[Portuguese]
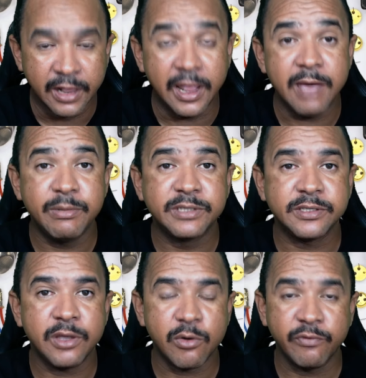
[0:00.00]

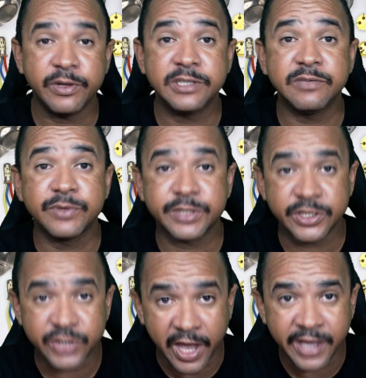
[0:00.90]
Lembre-se de conferir se
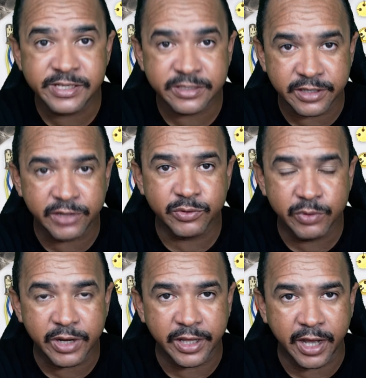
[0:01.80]
você já é inscrito
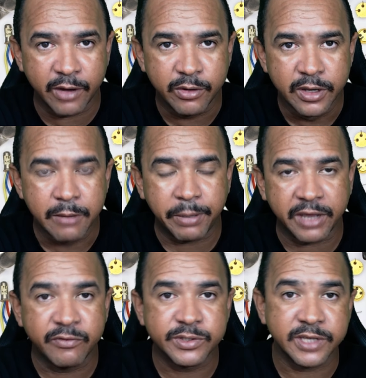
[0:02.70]
no canal para
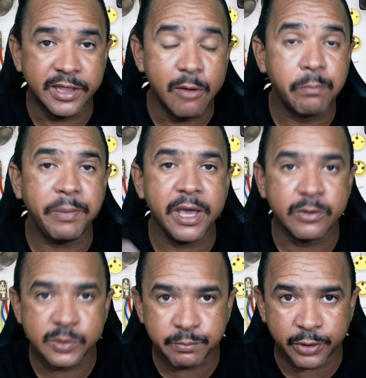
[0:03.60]
que você não
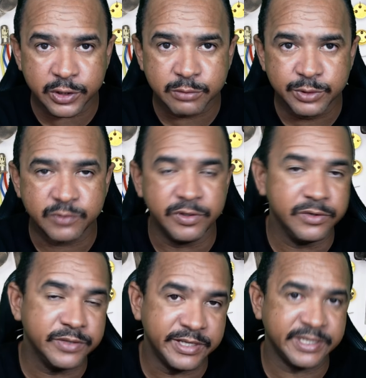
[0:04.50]
perca os próximos
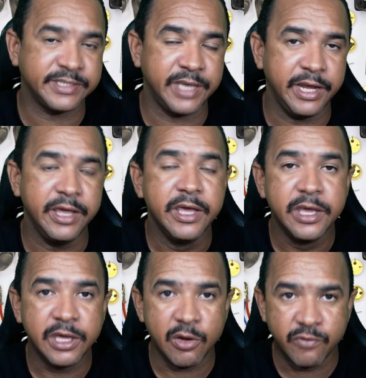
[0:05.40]
vídeos dessa série
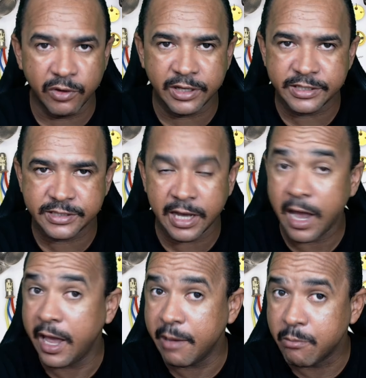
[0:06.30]
que eu vou
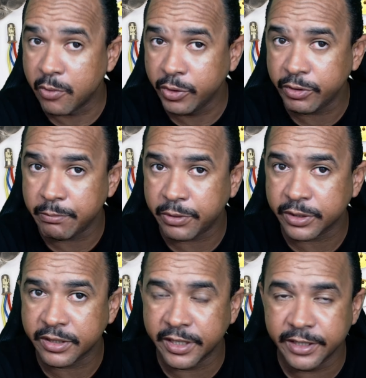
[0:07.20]
lançar, é muito
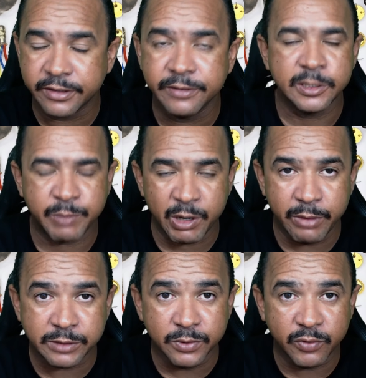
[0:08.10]
importante. Espero
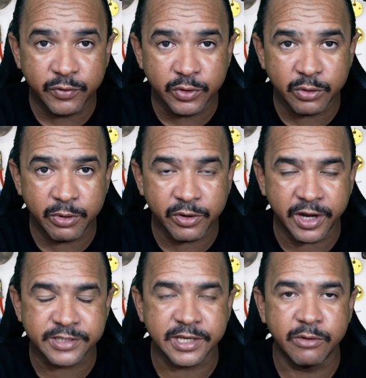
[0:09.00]
mesmo do fundo do meu
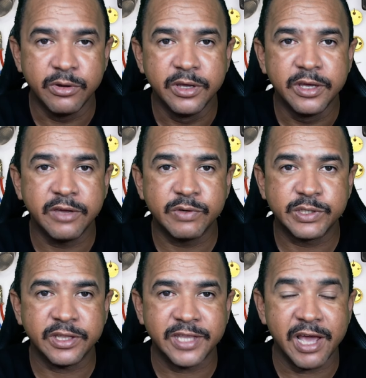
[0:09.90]
coração que
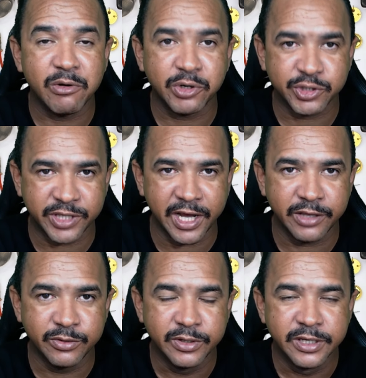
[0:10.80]
você tenha
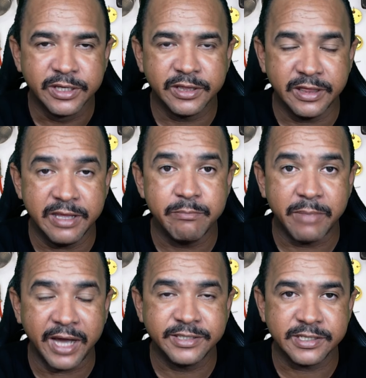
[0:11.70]
gostado de
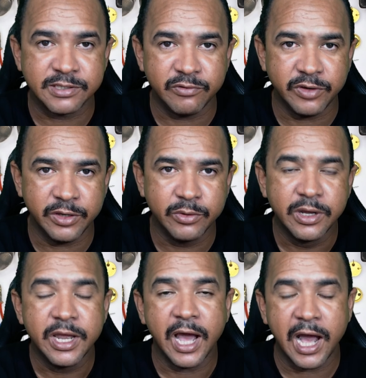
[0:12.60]
mais esse vídeo.
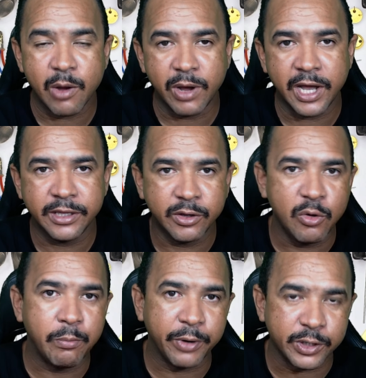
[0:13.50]
Aguarde
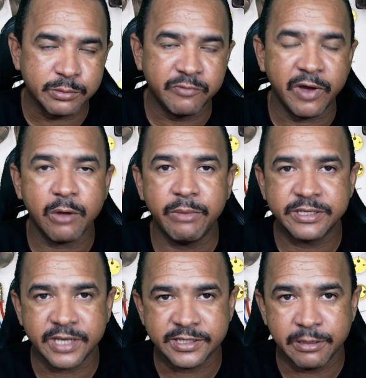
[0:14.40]
que o próximo vai
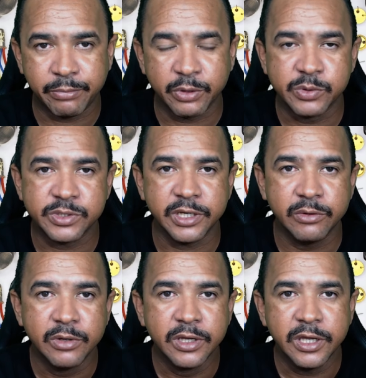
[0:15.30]
começar a ser
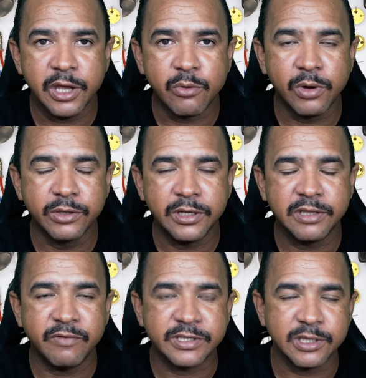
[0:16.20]
produzido e quando ele
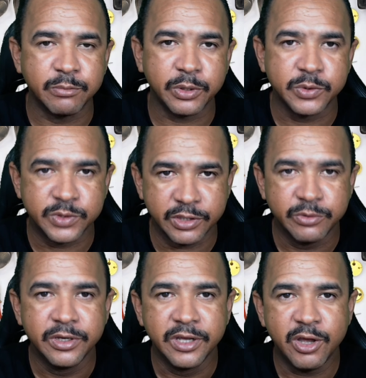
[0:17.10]
estiver sendo
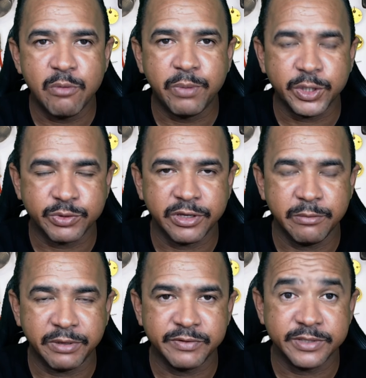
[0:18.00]
produzido, eu posto
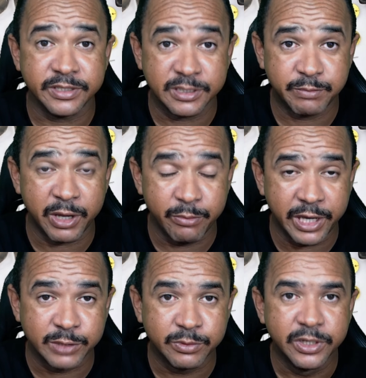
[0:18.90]
aqui para vocês. Espero
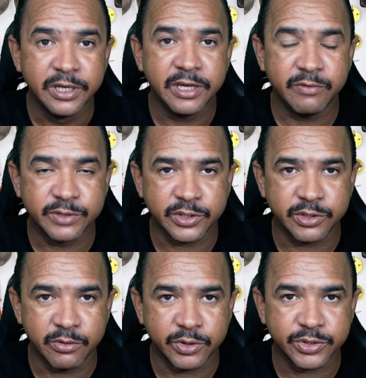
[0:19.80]
mesmo que vocês
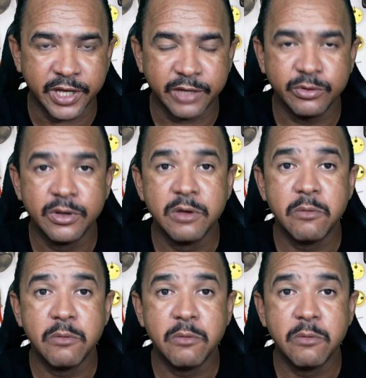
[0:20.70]
tenham gostado.